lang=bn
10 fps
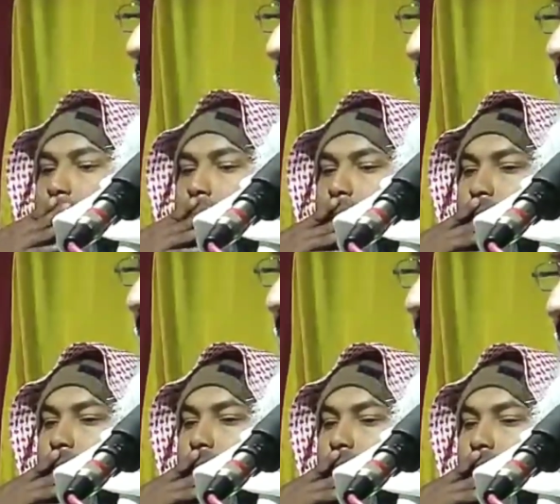বলতে হবে
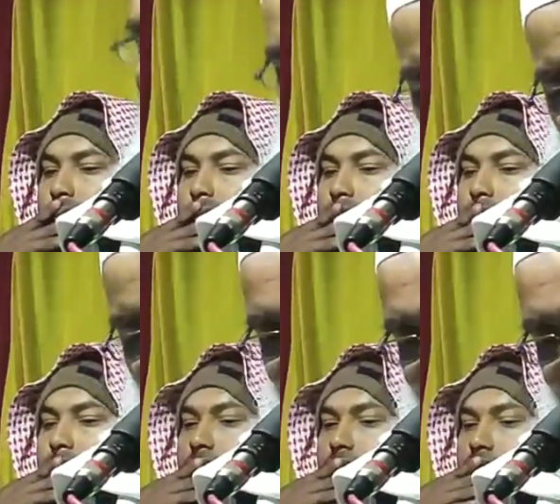
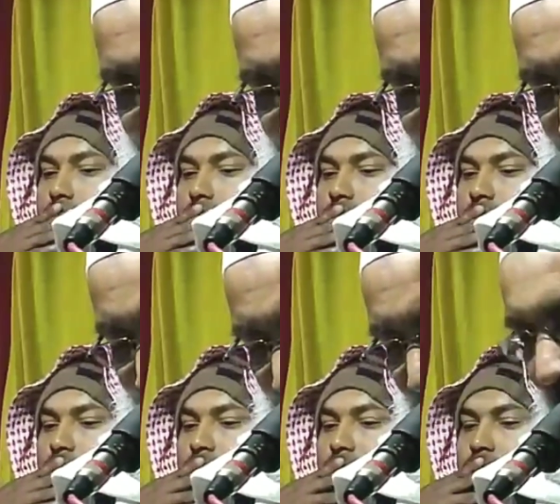আগেকার মাওলানা